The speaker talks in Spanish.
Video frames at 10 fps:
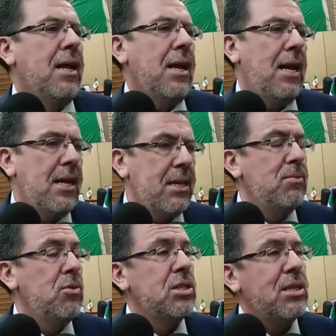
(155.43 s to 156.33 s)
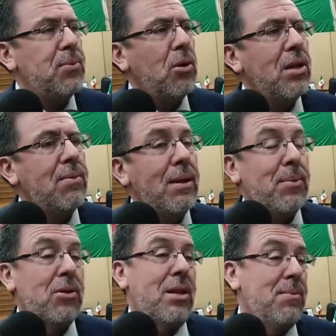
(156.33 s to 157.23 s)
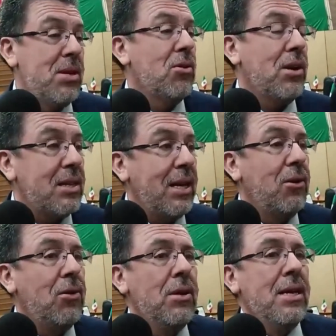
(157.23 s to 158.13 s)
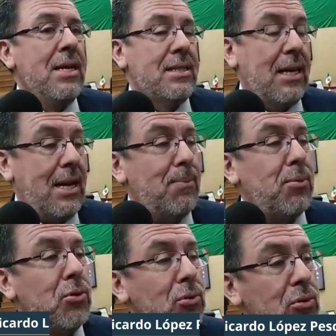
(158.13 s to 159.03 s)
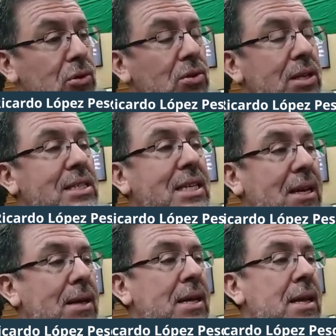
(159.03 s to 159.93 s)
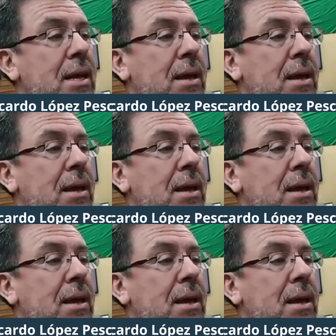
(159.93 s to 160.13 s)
la ley del municipio libre, pero también yo reitero, será producto de sí